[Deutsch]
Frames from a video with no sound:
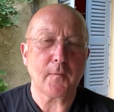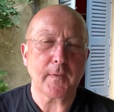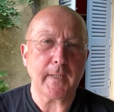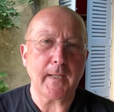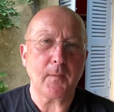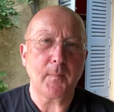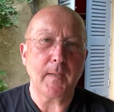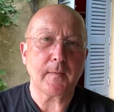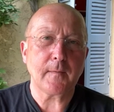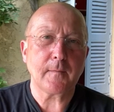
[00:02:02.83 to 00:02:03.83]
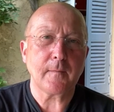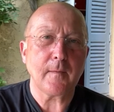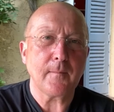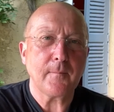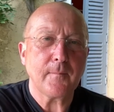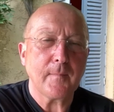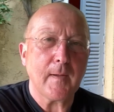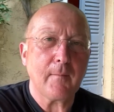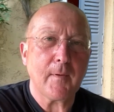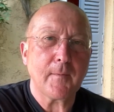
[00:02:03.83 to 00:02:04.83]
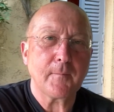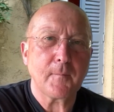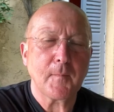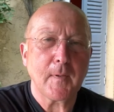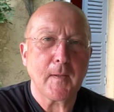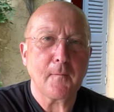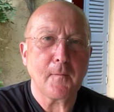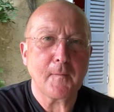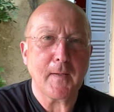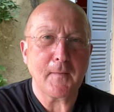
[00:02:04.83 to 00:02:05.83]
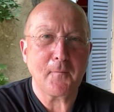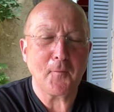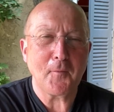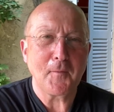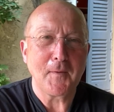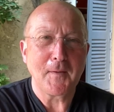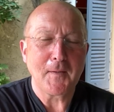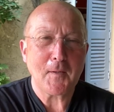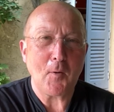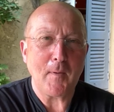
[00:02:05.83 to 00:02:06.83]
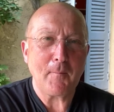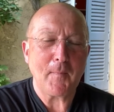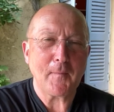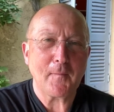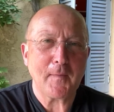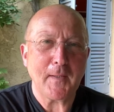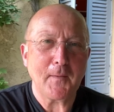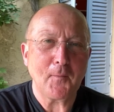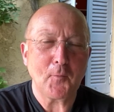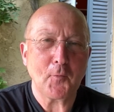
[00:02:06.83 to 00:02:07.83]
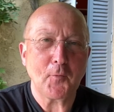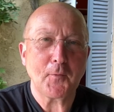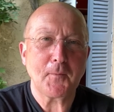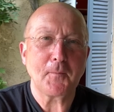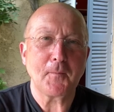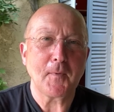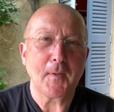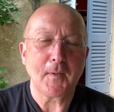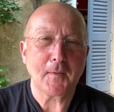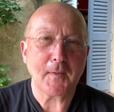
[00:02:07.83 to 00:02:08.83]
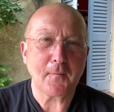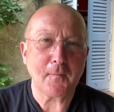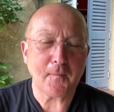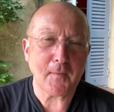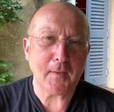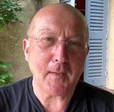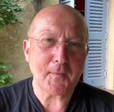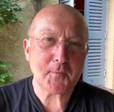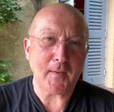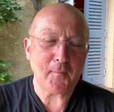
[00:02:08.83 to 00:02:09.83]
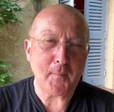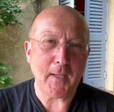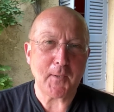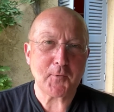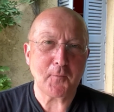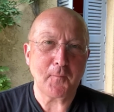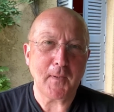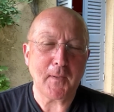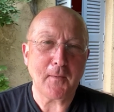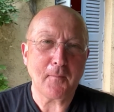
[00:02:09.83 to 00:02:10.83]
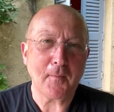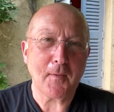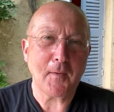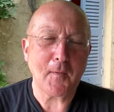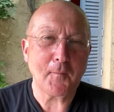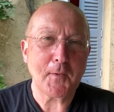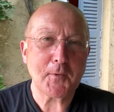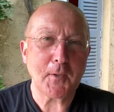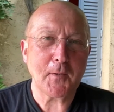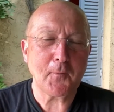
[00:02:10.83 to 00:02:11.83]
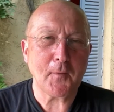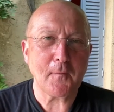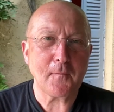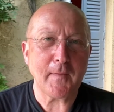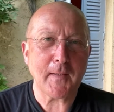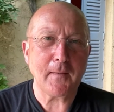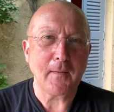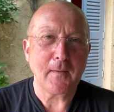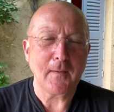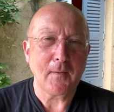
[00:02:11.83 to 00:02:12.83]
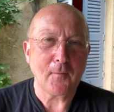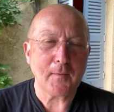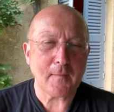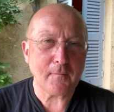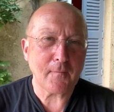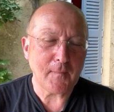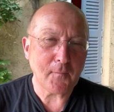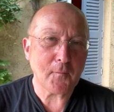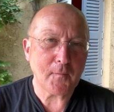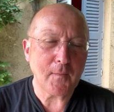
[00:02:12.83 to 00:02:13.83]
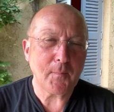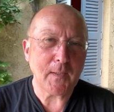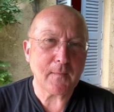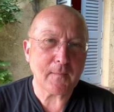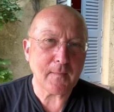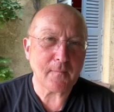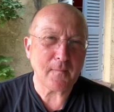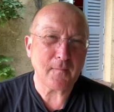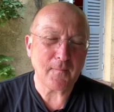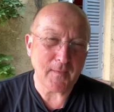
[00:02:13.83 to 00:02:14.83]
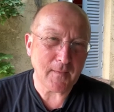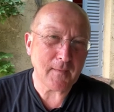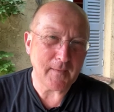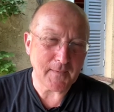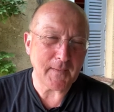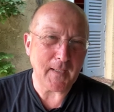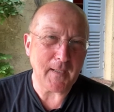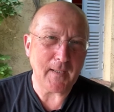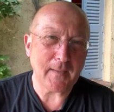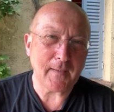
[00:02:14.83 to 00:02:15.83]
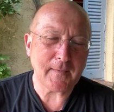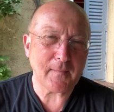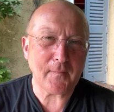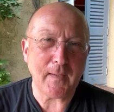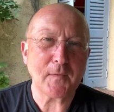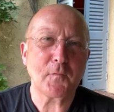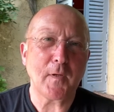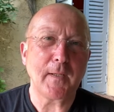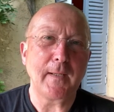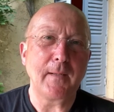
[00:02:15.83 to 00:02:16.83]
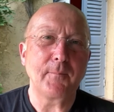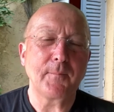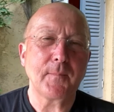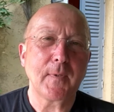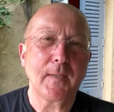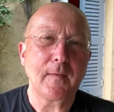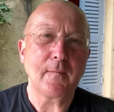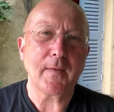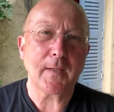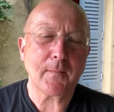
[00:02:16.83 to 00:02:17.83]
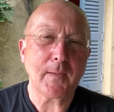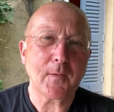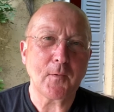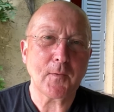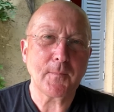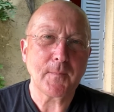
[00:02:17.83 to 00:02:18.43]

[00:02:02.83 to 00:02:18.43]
Getränk bietet, ähm, aber es ist halt so, kaum hat man es drinnen und unten, tritt äh, als Schweißperle schon wieder äh, auf die Stirn und ist weg. Und das, was Jesus hier bietet, das ist wirklich nachhaltig, das reicht für ein Leben, diese Erquickung.